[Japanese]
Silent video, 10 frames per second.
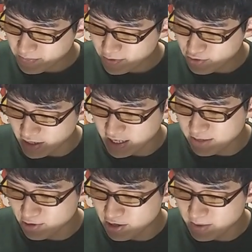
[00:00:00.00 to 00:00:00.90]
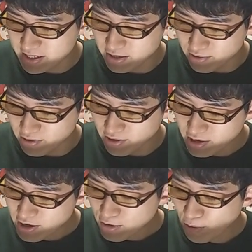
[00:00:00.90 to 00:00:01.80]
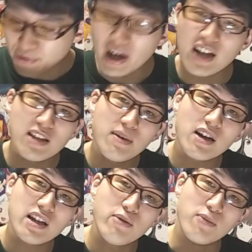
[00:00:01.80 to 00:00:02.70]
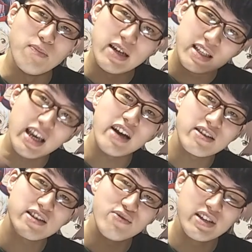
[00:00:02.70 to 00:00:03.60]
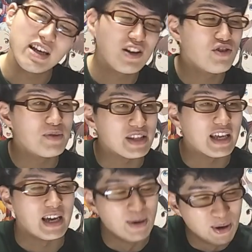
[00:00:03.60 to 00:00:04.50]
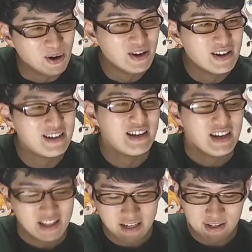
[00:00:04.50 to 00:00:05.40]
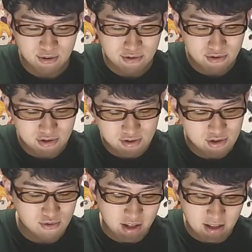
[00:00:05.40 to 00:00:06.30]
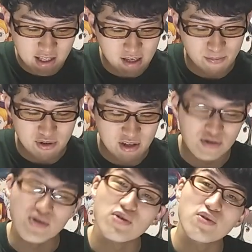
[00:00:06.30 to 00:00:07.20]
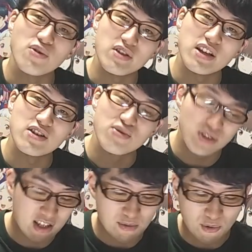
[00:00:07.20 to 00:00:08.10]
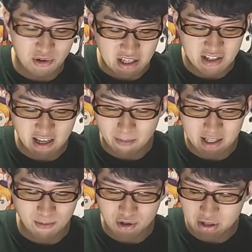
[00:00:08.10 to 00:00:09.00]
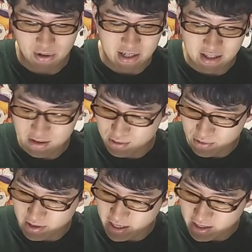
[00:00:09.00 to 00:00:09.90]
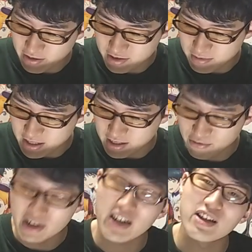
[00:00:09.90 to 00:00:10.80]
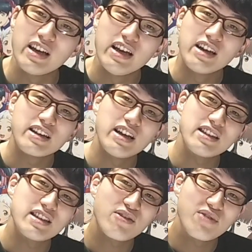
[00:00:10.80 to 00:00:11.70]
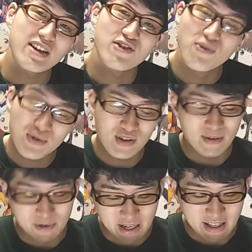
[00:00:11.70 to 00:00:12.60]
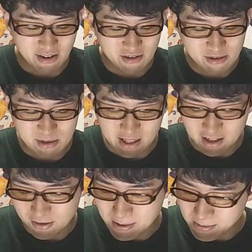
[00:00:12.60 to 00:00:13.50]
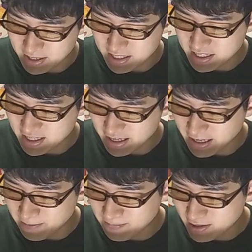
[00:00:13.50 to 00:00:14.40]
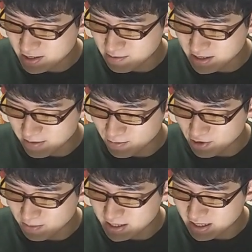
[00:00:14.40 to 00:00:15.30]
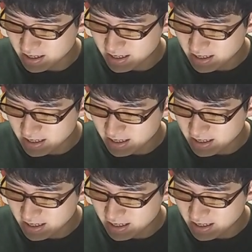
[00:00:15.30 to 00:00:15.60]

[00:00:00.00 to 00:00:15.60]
ちょっと話戻りますけど、ほんとアニメ化でもめちゃくちゃ売り上げが伸びて結局その水準をね、キープしてるという、こうね、ちょっと2期も大いに期待また持ってるかなっていうところでね、楽しみですね。売り上げ、原作売り上げ伸びとかもね、楽しみだなと思います。はい。すいません、戻りましたが。